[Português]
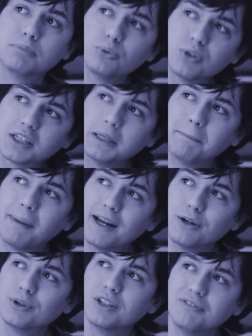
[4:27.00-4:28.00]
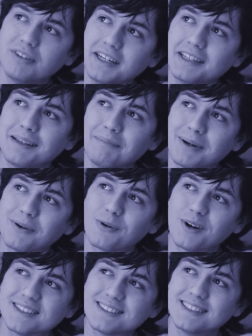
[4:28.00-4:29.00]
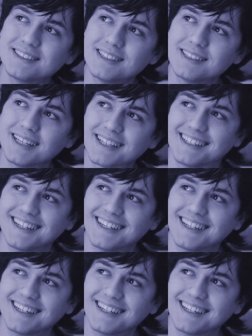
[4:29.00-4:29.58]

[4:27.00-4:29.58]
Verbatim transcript: puta que pariu, eu deveria ter pego 470.